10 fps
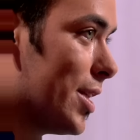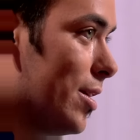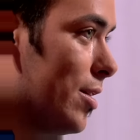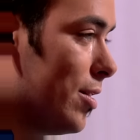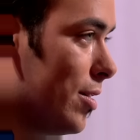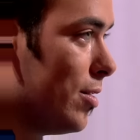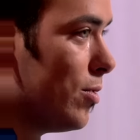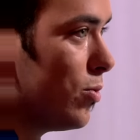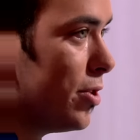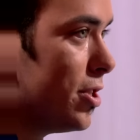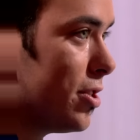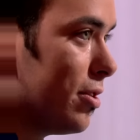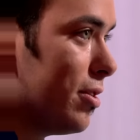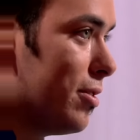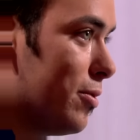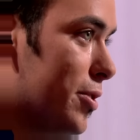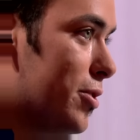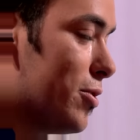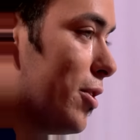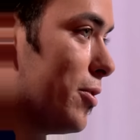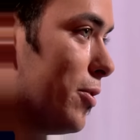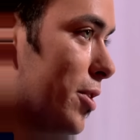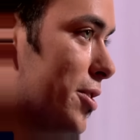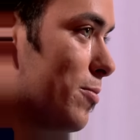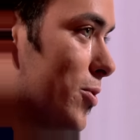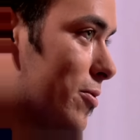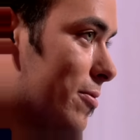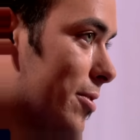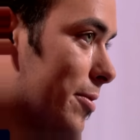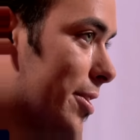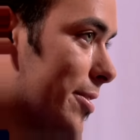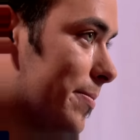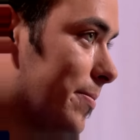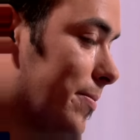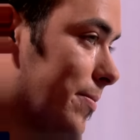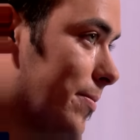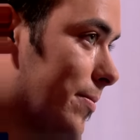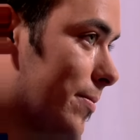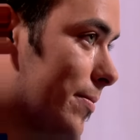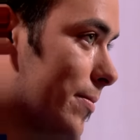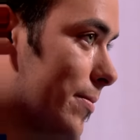Oui, pardon. Oui je, oui, je sors relativement souvent, oui. Bon, ce soir, vous